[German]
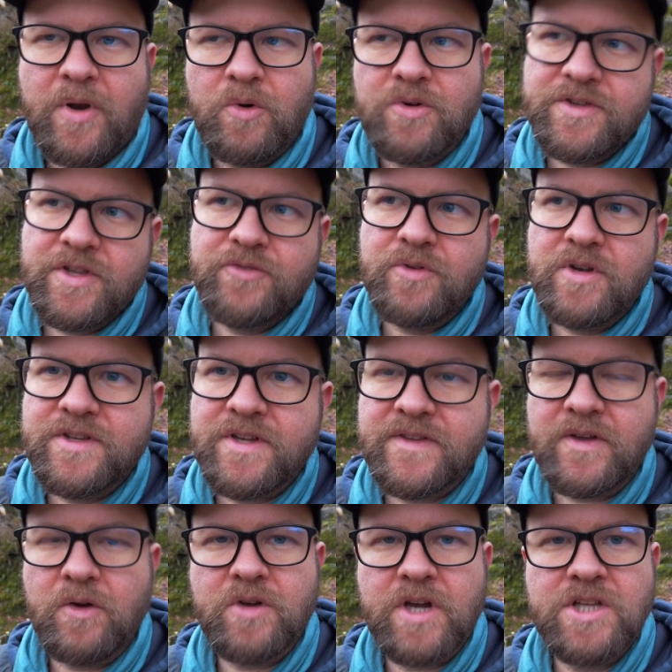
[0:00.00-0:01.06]
brauche ich natürlich
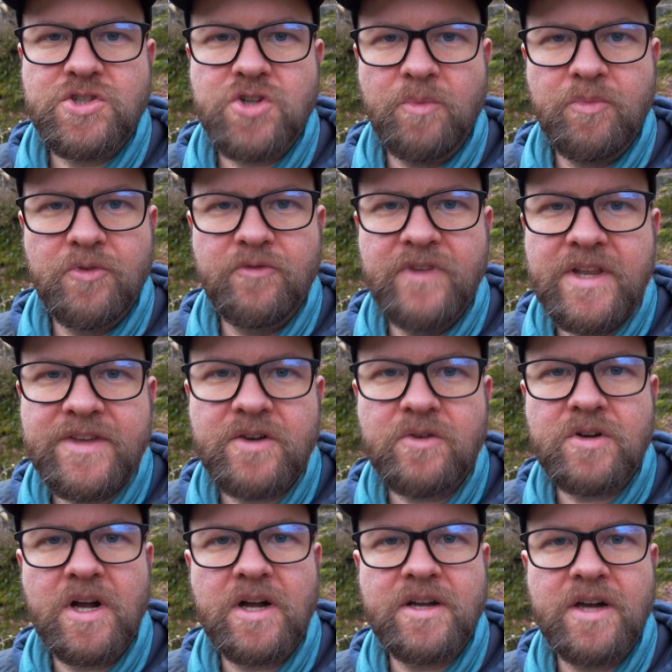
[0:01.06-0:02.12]
jetzt auch keinen Job und will ich
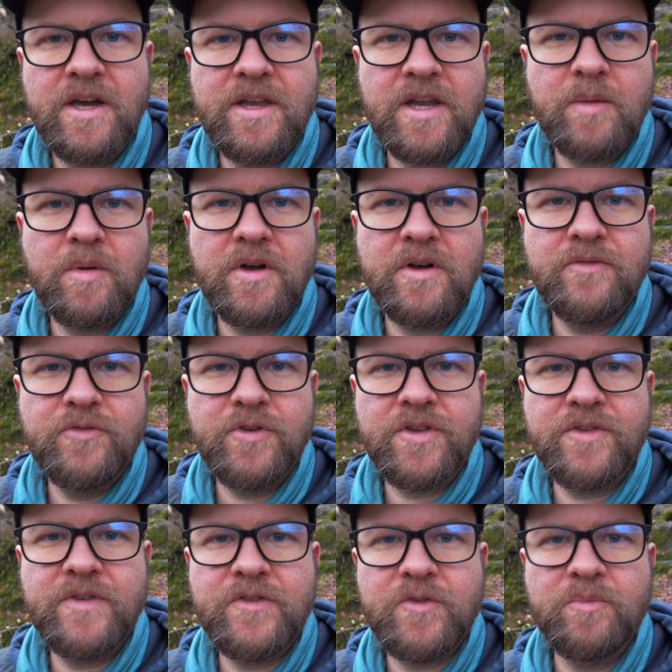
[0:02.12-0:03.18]
auch gar keinen, aber für
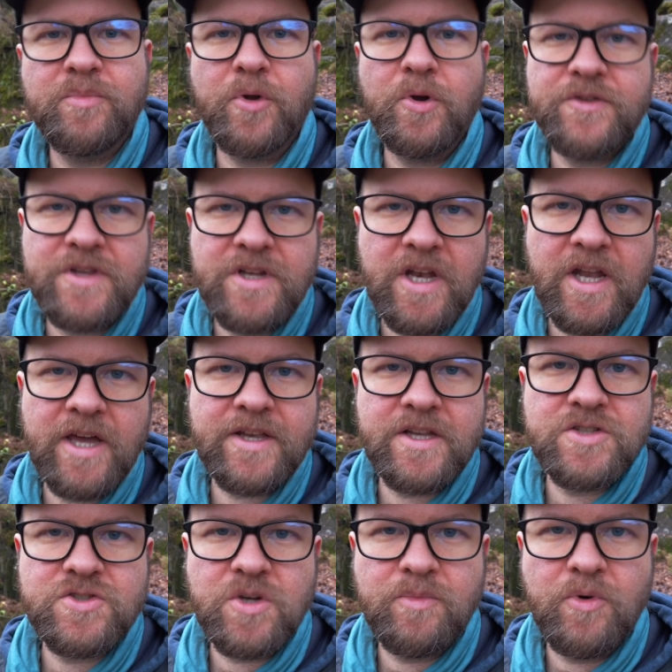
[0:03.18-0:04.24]
das Visum bräuchte ich einen
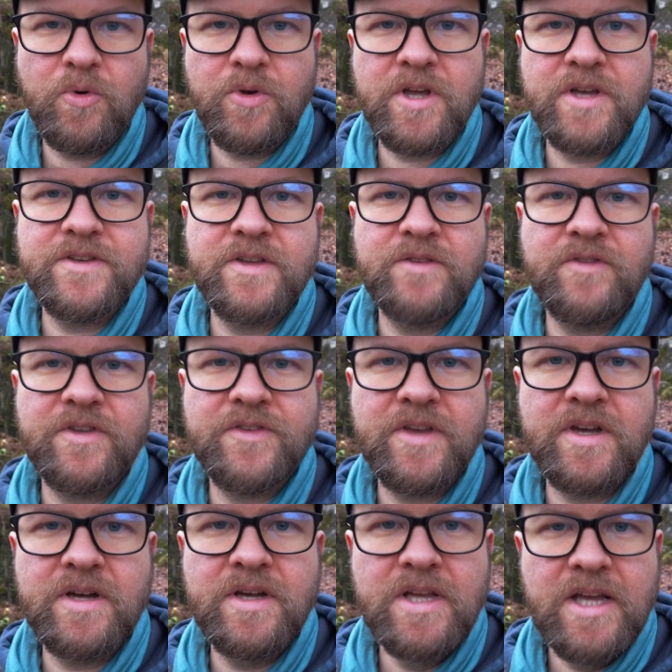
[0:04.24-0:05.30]
eigenen Job oder ich
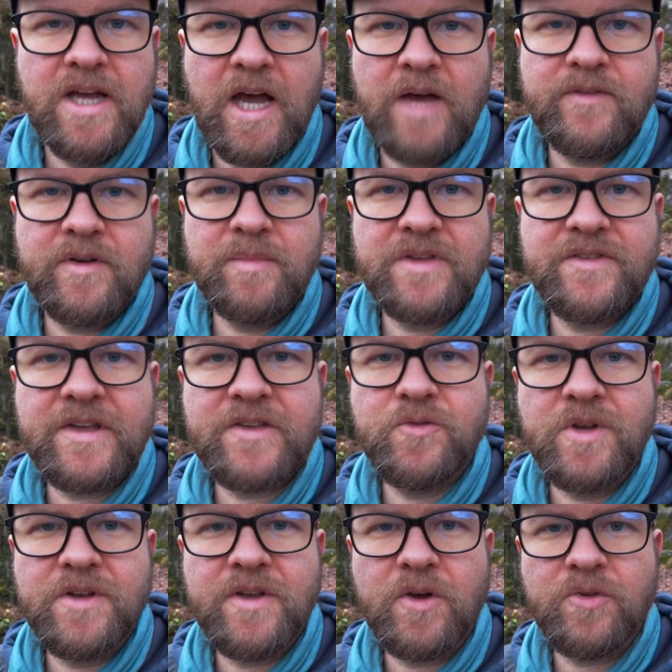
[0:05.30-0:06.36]
investiere einfach mal
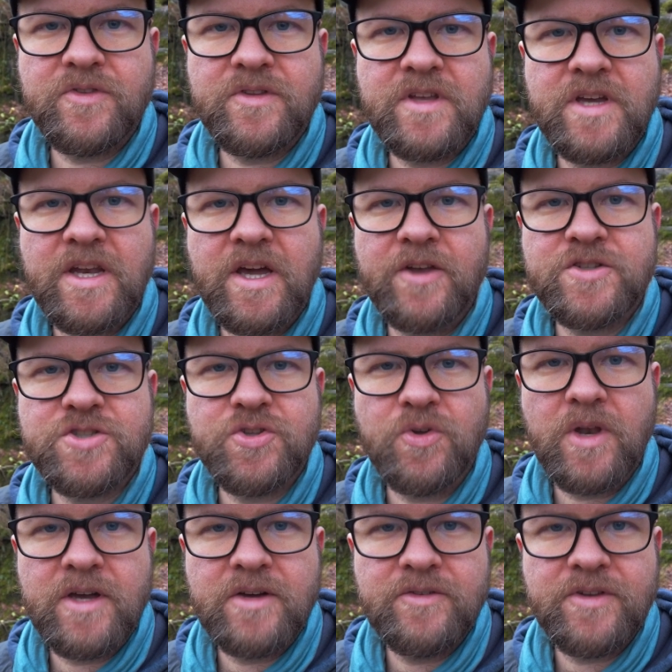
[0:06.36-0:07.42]
600.000 kanadische
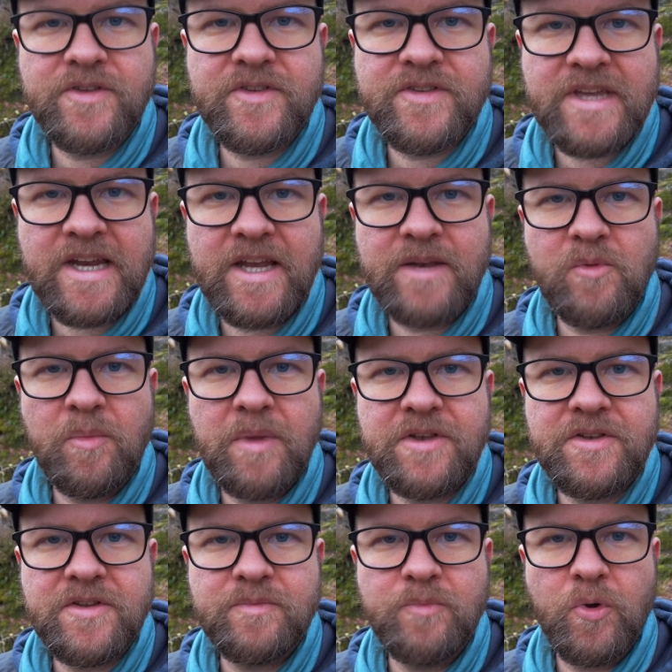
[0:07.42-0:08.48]
Dollar und das ist gerade im
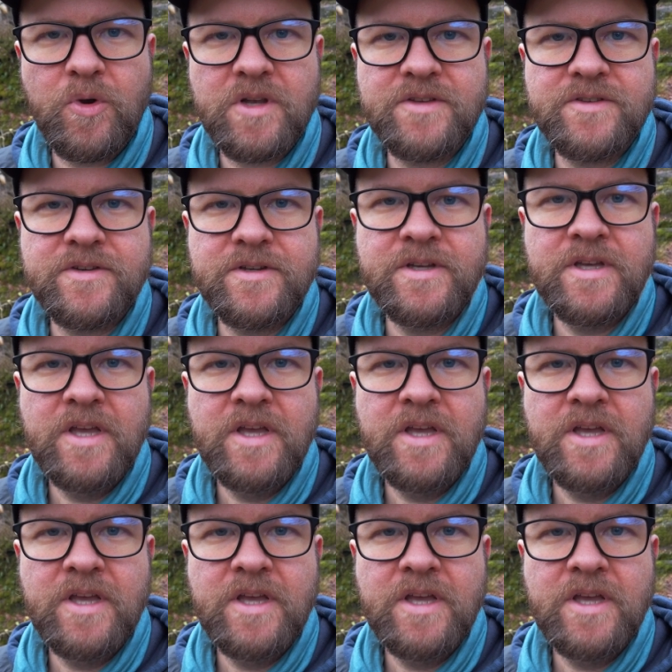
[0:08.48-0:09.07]
Moment nicht möglich.